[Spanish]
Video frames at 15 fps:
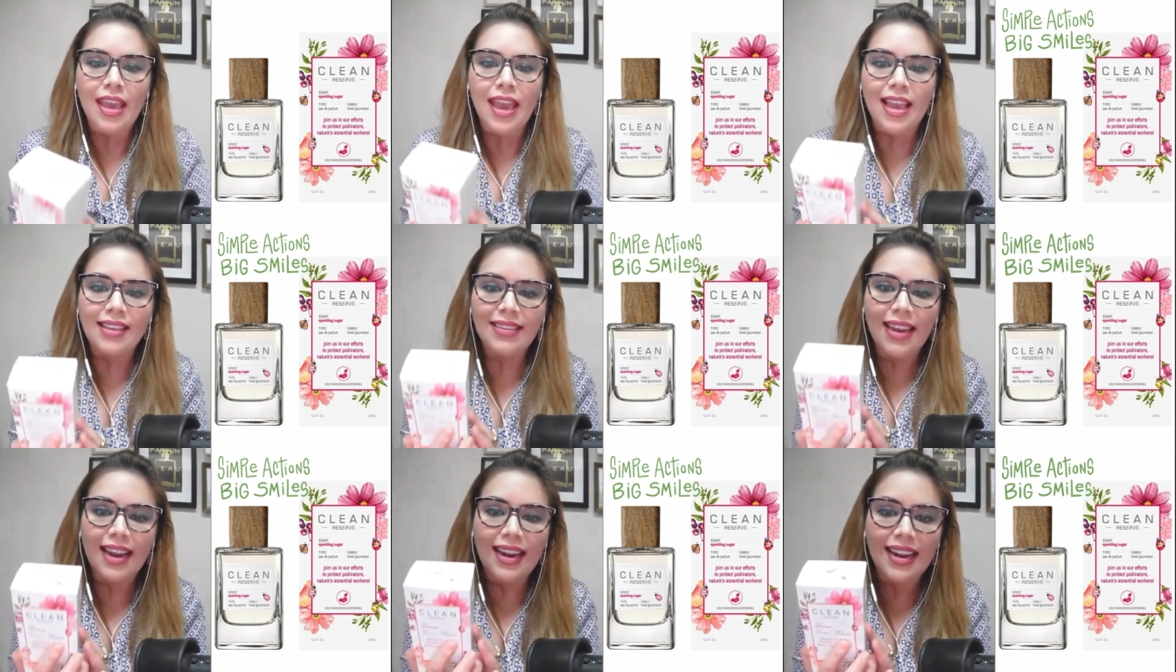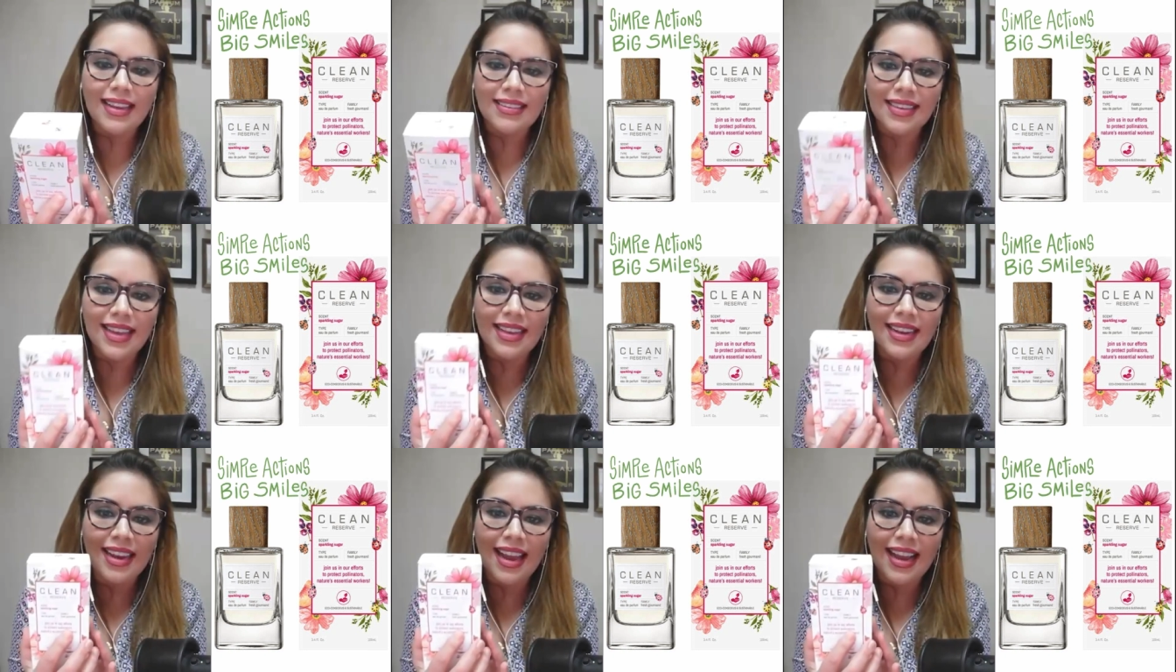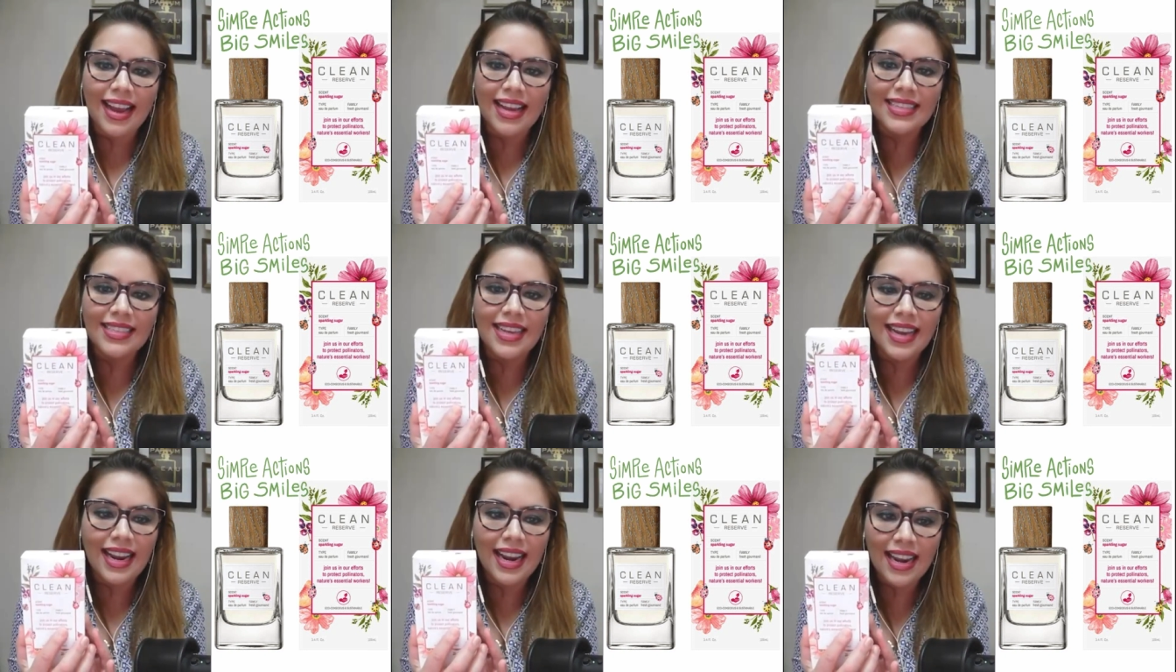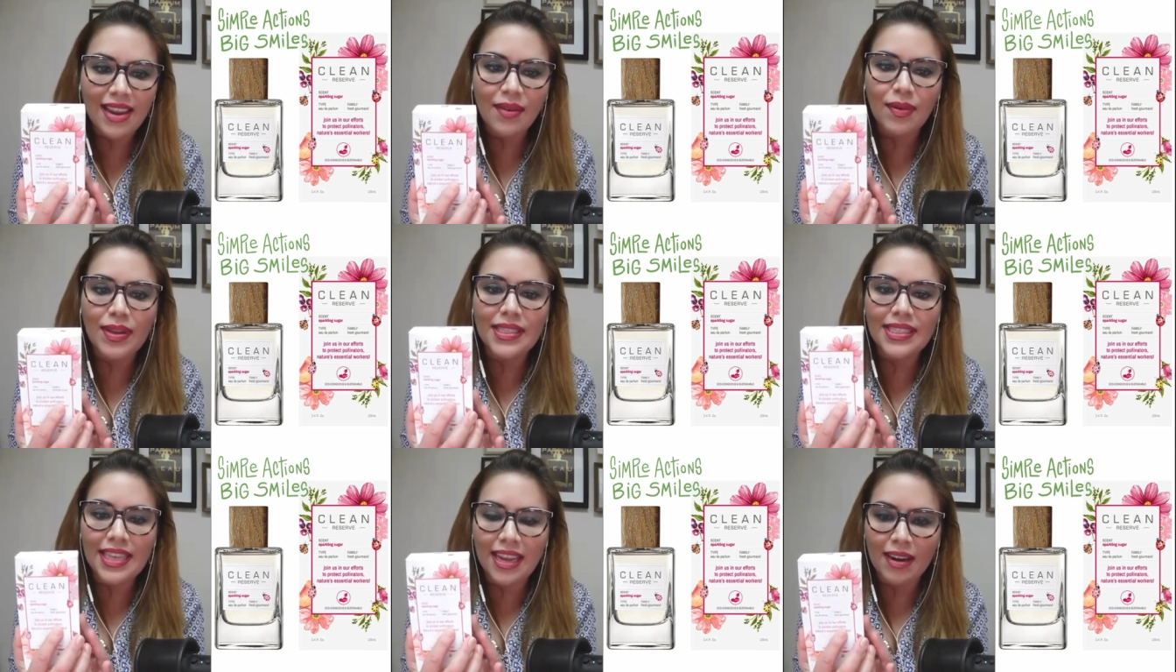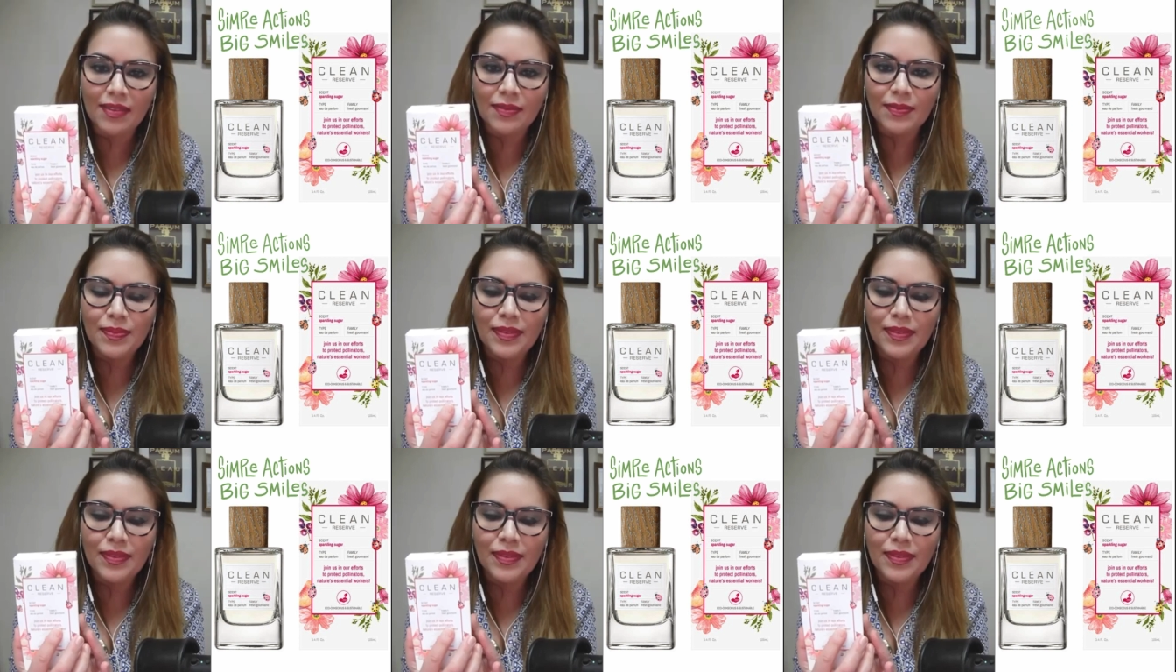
Es la, clase, es la casa Clean Reserve.